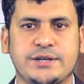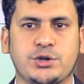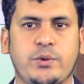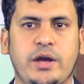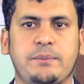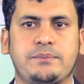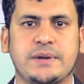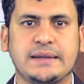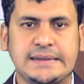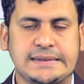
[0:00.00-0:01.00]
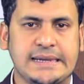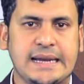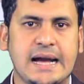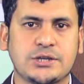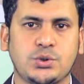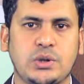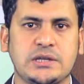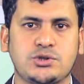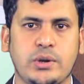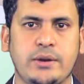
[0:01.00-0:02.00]
সে সময় প্রাদেশিক আসনে
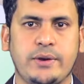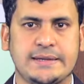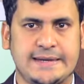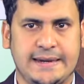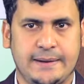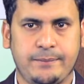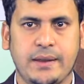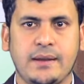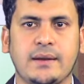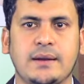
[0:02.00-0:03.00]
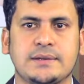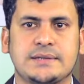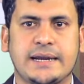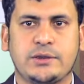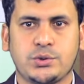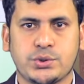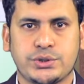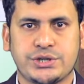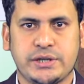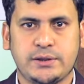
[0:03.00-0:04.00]
জয়ী হয়েছিলেন যার
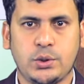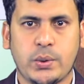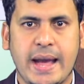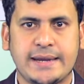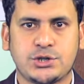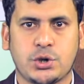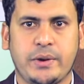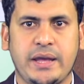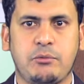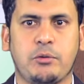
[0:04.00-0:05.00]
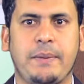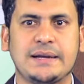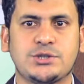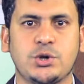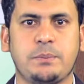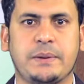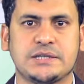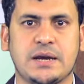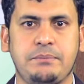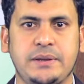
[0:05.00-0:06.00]
দুজন সিন্ধু আইনসভা এবং পাঁচজন
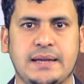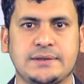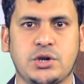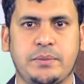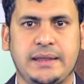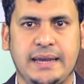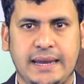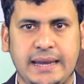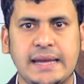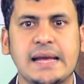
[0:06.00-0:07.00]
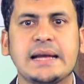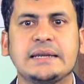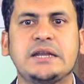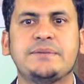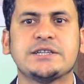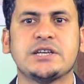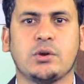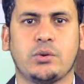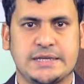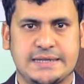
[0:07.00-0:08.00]
পাঞ্জাব বিধানসভা থেকে নির্বাচিত
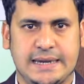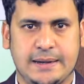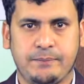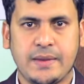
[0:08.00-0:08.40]
হয়েছিলেন